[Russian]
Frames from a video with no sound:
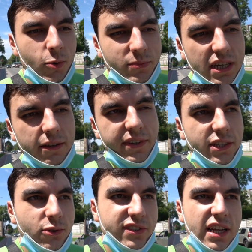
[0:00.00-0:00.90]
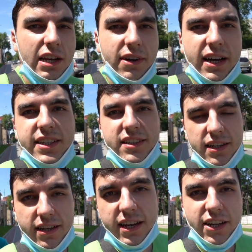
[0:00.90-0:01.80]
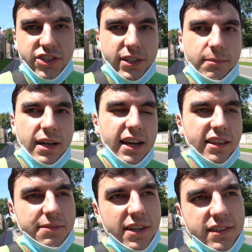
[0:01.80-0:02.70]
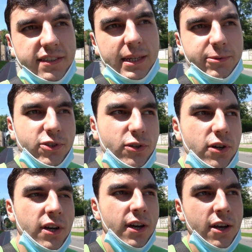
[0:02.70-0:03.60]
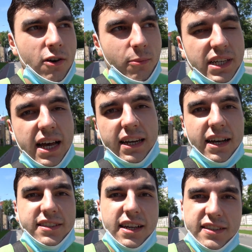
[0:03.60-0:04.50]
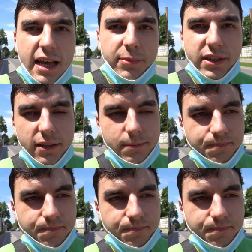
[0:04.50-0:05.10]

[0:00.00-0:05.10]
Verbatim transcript: у меня видео стали выходить реже, а это связано с тем, что у меня как раз экзамены,